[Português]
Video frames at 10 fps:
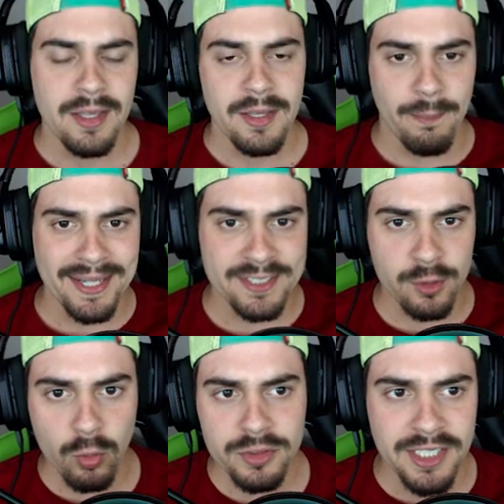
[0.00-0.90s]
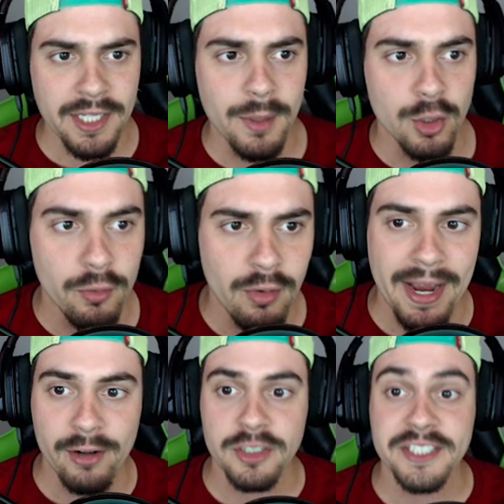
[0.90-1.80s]
Mas consegui meu novo
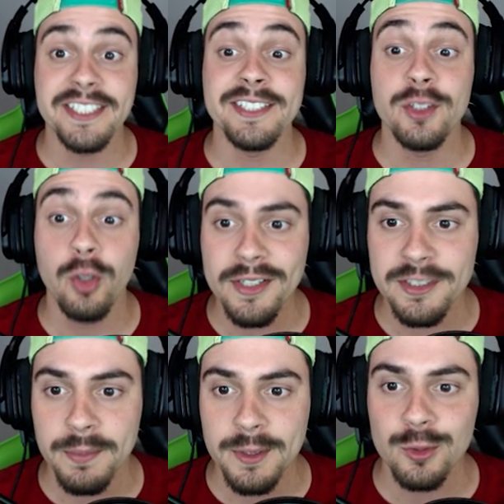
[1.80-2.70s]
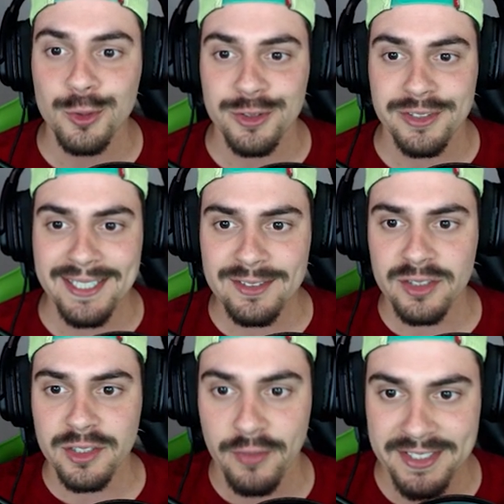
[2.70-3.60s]
recorde de
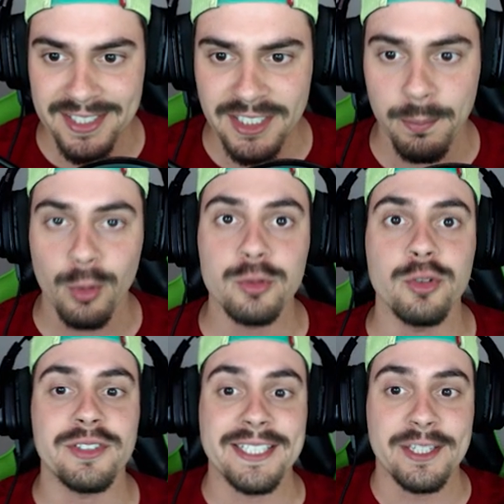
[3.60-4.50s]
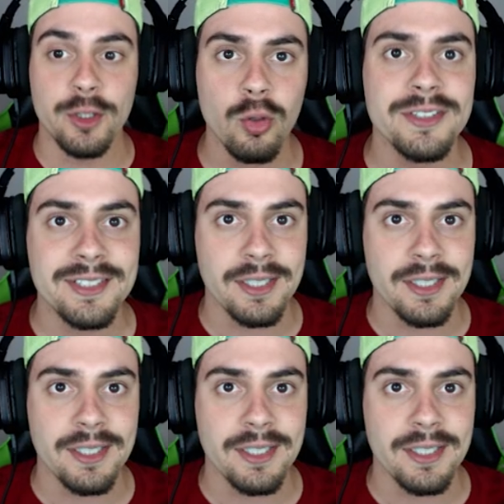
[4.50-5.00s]
2.296 pontos e 12